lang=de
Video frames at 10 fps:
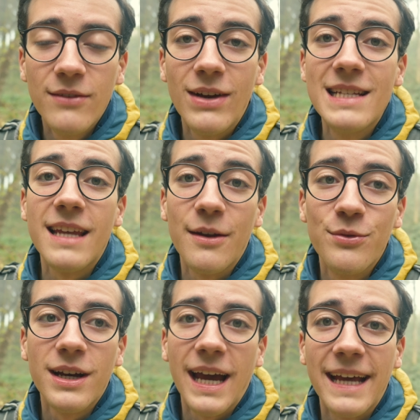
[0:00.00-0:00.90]
weil es
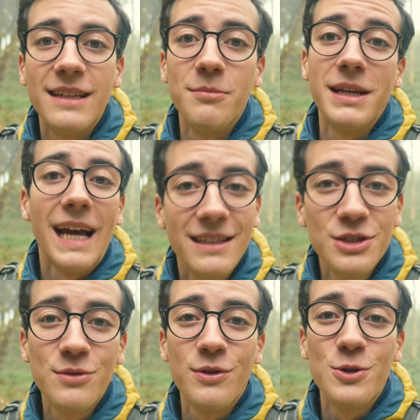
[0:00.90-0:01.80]
einfach einen
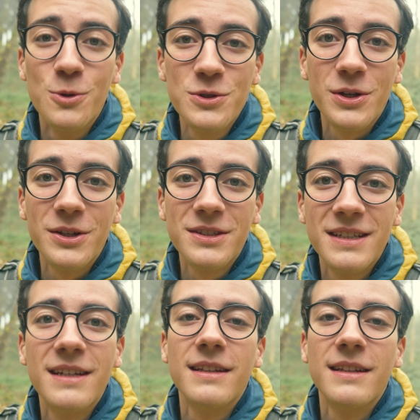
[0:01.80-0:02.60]
mechanischen Verschluss hat,